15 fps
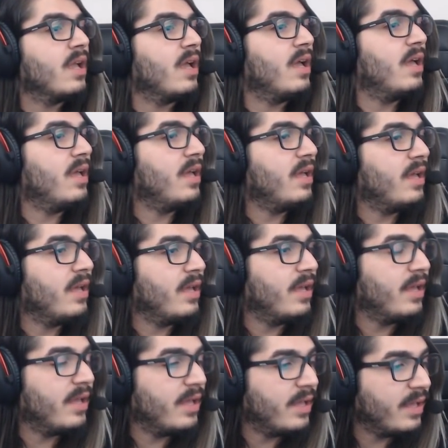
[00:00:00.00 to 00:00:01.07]
Ee,
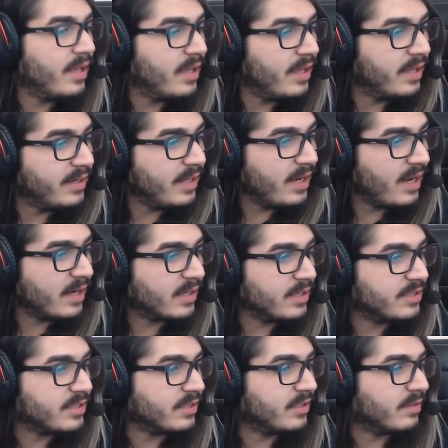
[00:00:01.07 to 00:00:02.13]
neler
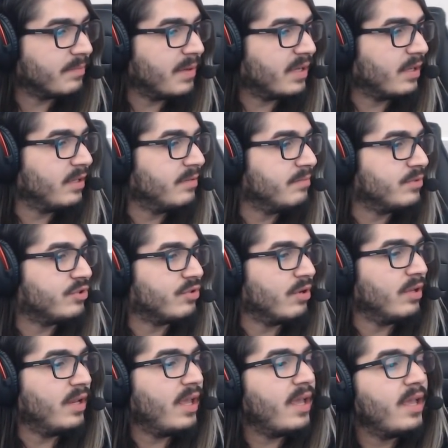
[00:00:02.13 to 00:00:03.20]
kaçırdık bakalım bir
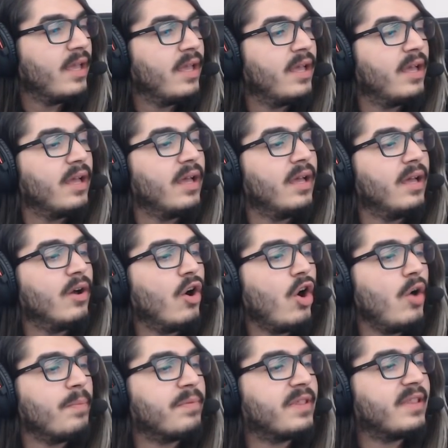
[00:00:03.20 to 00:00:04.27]
şöyle. Ee,
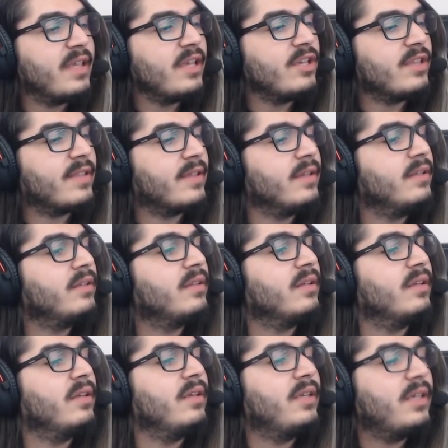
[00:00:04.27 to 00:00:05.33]
Obsession
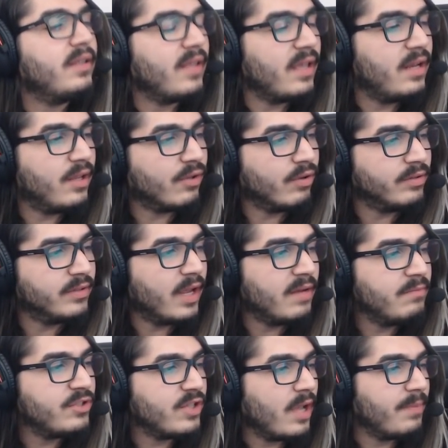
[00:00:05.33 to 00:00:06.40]
2 TL
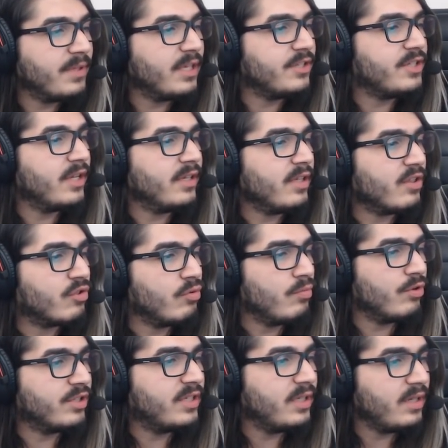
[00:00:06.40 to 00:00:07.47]
göndermiş. Abi geçenki
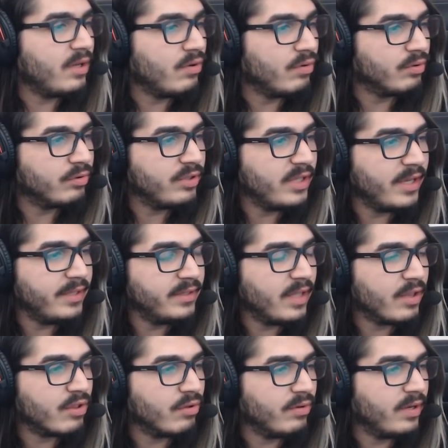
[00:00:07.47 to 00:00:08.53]
Sumoki ne oldu? Yayından
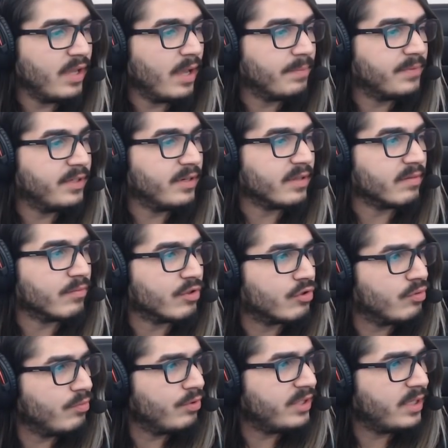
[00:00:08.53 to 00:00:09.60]
sonra yaptınız mı?
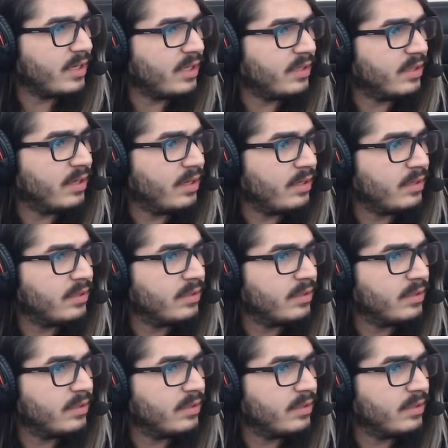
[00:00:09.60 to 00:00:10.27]
Sumoki neydi lan?